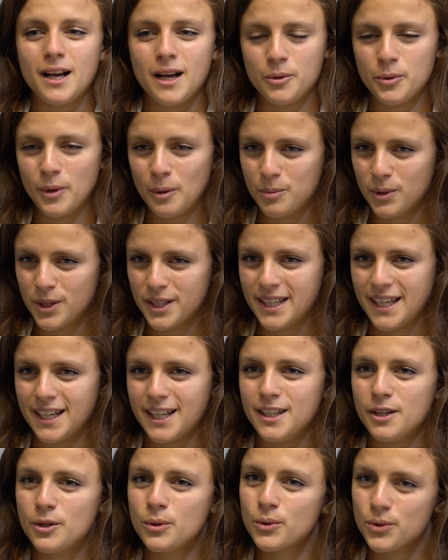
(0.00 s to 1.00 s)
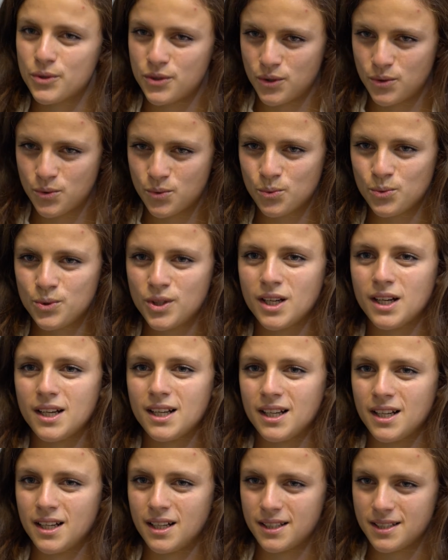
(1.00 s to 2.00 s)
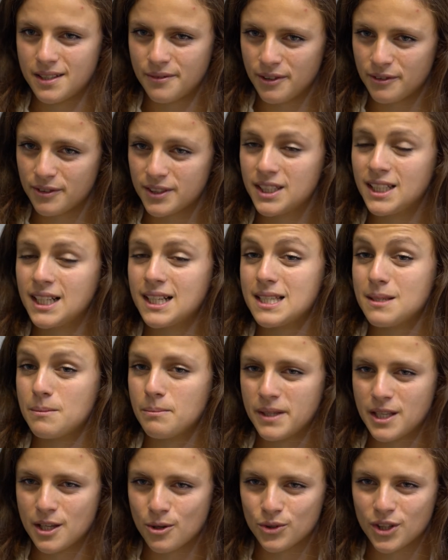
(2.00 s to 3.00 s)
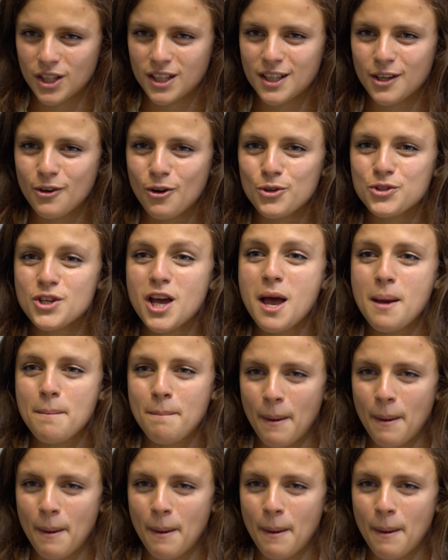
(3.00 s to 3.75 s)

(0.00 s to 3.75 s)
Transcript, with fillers: qui al Politecnico si studia, eh, si fa fatica, si impegnano tante cose,